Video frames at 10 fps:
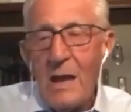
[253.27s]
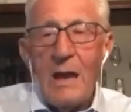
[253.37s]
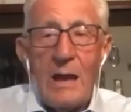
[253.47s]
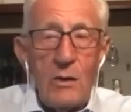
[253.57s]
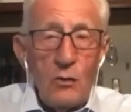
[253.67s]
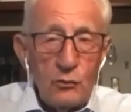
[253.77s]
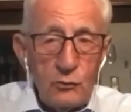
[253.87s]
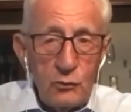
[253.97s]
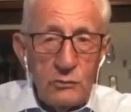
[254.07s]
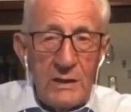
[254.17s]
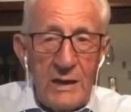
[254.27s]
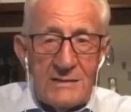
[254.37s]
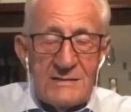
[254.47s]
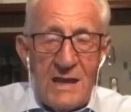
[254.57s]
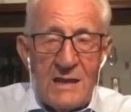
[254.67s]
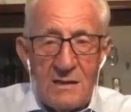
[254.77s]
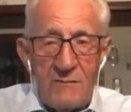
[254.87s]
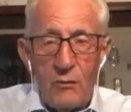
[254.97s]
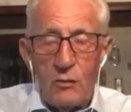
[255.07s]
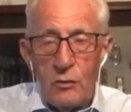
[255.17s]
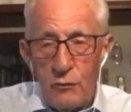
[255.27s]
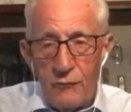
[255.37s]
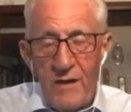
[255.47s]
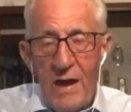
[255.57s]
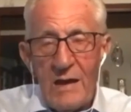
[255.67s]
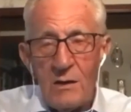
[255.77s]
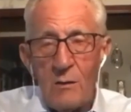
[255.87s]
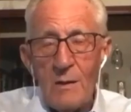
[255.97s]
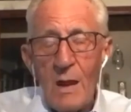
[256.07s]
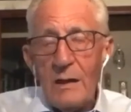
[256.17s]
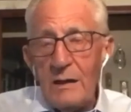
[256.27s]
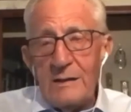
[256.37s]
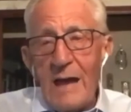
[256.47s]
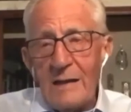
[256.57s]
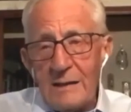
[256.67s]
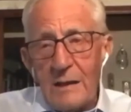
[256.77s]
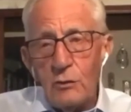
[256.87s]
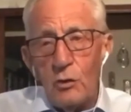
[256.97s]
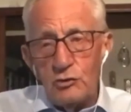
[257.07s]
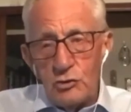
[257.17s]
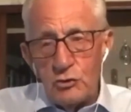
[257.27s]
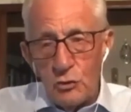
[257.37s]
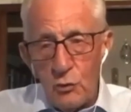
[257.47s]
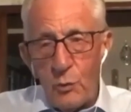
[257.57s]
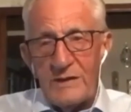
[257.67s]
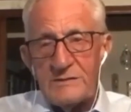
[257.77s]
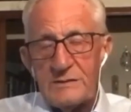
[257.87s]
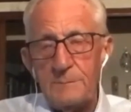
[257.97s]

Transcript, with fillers: e non tutte le aziende vogliono farlo. I dati ad oggi sono questi.